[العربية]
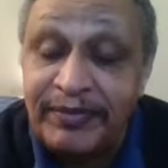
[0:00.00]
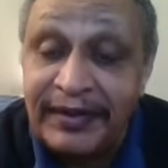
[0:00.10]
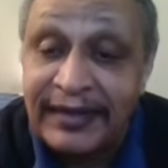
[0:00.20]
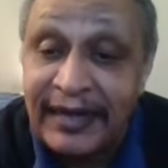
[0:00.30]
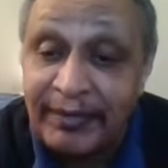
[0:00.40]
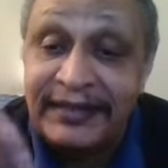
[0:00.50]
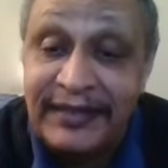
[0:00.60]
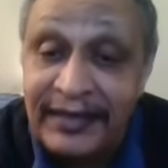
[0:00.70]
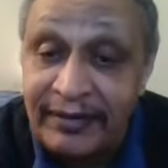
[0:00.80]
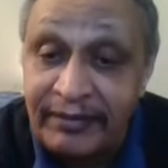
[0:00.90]

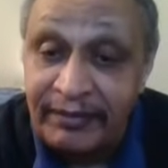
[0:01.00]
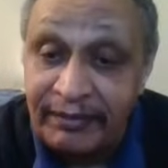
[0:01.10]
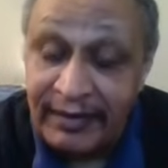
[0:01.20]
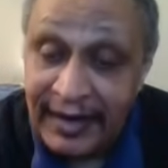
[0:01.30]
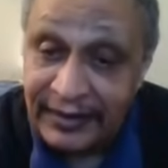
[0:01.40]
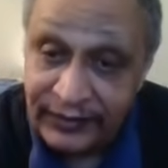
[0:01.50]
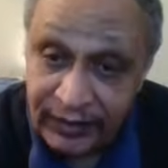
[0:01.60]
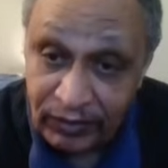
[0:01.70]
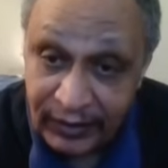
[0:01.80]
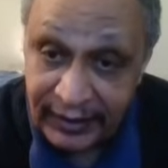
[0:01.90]
كبديل ما
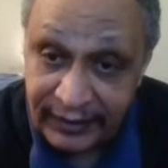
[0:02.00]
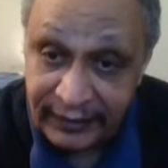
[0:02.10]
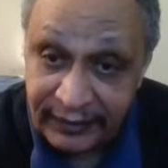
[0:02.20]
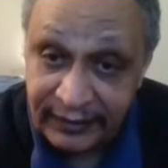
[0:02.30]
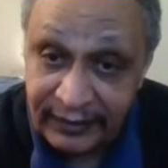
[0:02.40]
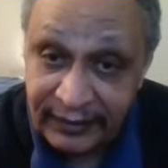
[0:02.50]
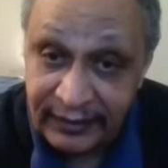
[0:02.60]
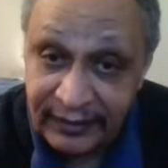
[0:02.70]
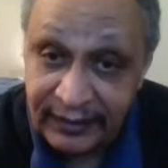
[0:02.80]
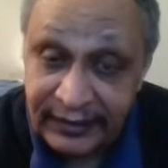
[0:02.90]
نزلوا يعني
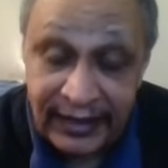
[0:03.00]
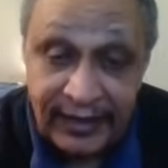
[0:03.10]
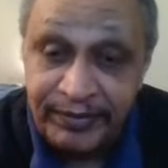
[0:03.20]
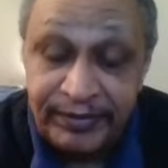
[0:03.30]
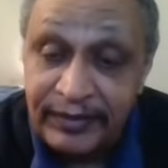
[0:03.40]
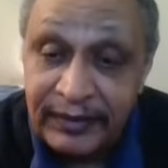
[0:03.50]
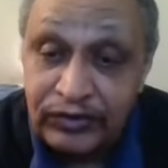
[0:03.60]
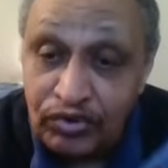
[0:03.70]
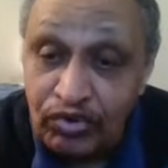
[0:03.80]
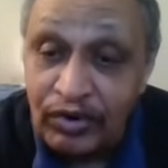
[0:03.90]
طيب
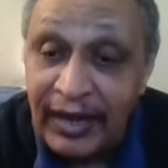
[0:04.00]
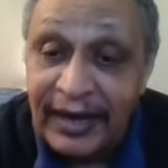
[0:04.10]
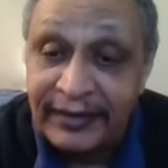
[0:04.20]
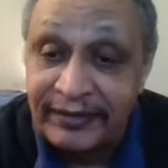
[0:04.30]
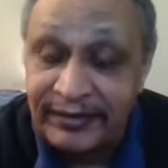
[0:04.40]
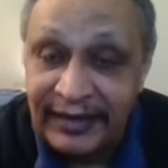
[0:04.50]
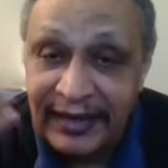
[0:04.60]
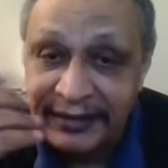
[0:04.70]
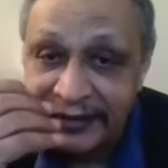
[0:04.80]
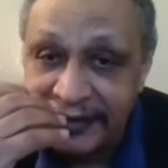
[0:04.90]
شنو الغرض من
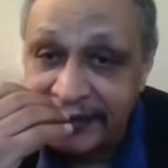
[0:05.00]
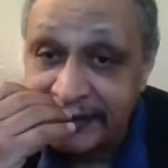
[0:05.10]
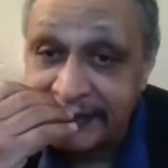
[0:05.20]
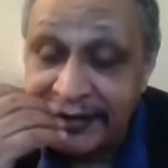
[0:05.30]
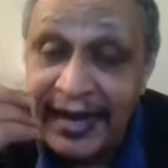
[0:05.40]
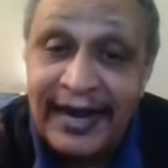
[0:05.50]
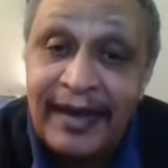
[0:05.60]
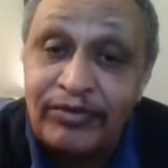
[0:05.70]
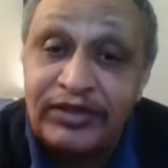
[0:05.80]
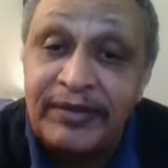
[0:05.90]
هذه القصة كان
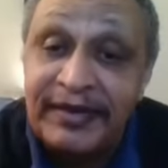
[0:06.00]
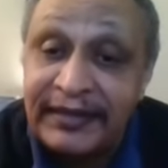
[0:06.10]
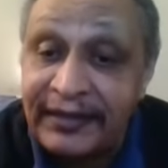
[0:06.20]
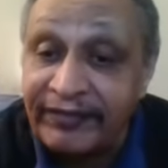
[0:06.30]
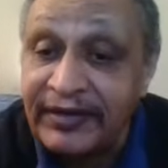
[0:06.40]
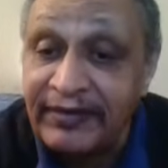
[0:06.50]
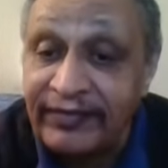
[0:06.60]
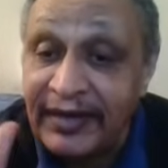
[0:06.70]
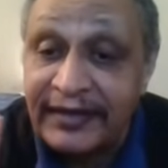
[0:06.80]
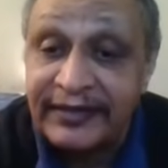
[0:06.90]
لابد من التفكير في
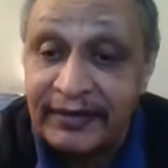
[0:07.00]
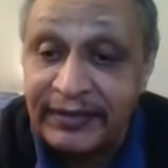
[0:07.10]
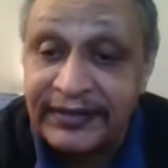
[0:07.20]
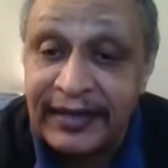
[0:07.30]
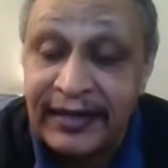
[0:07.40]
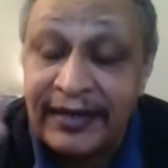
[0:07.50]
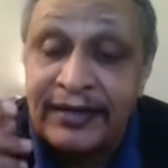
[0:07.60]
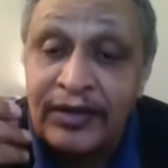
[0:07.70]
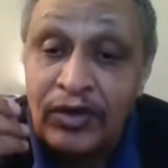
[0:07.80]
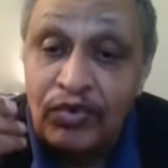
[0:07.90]
هذه المسألة
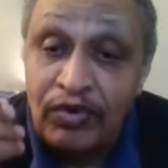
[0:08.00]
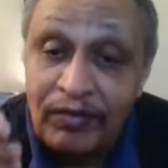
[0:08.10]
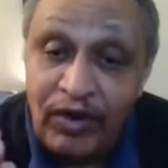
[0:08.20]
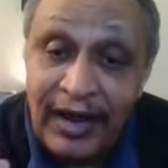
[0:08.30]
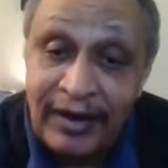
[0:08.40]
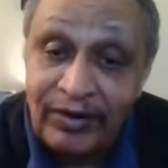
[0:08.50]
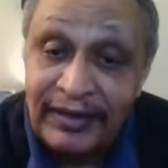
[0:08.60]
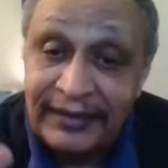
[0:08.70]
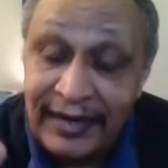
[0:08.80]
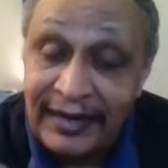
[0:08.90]
ومحاولة
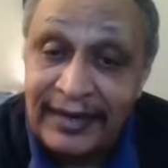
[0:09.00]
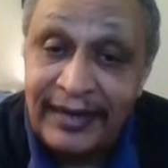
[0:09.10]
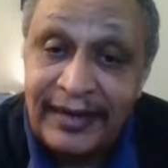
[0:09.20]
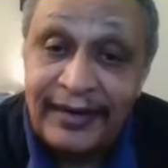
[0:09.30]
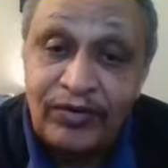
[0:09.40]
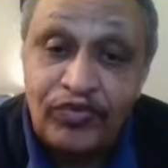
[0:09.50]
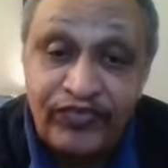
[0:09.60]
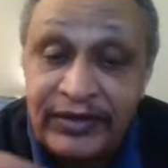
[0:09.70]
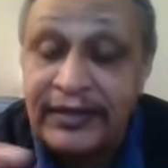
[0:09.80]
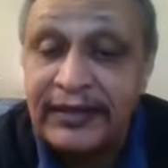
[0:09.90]
حلها
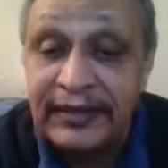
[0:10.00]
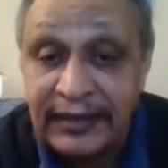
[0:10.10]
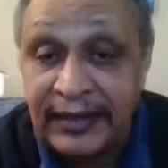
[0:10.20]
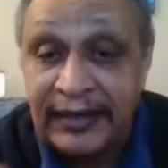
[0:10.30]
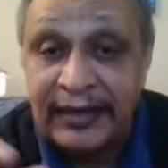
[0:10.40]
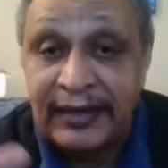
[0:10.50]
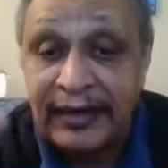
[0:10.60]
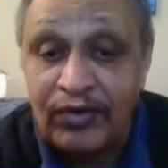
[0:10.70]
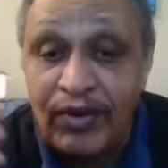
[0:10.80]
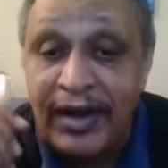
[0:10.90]
وفي آه،
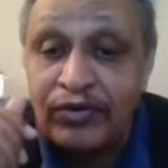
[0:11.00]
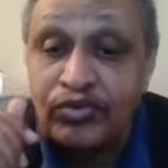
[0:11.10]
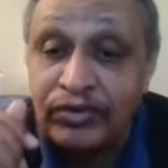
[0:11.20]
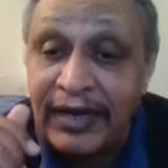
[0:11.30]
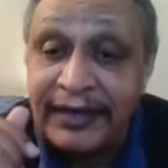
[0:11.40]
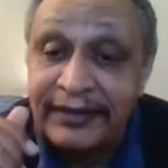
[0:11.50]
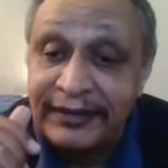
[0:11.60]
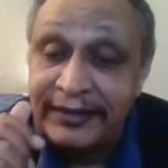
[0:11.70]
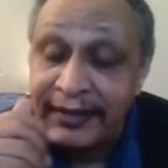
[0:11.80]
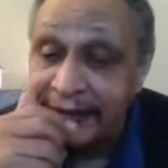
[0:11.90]
أخوان كتار
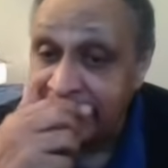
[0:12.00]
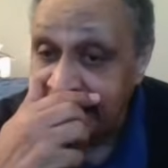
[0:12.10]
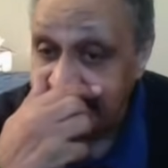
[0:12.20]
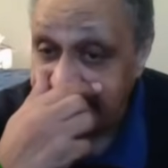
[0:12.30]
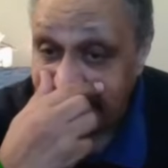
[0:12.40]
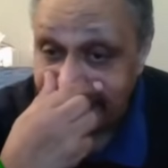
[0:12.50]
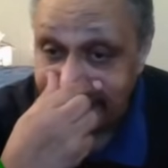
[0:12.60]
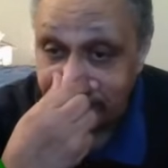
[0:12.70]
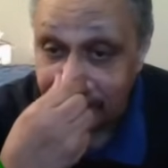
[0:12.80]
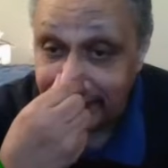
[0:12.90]
جدا
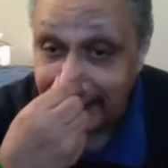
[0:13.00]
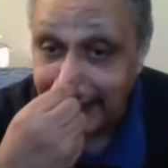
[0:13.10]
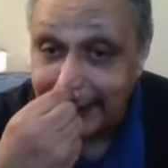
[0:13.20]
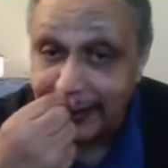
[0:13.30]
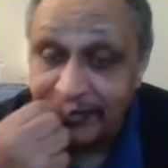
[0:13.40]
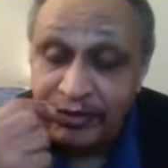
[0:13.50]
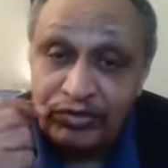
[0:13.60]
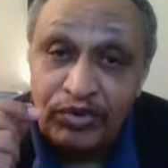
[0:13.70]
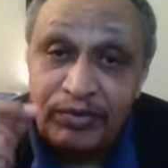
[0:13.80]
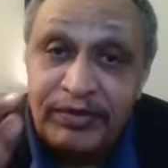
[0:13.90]
تحدثوا في هذا
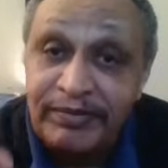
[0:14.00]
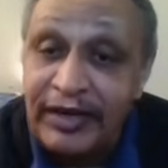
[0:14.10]
الموضوع من بينهم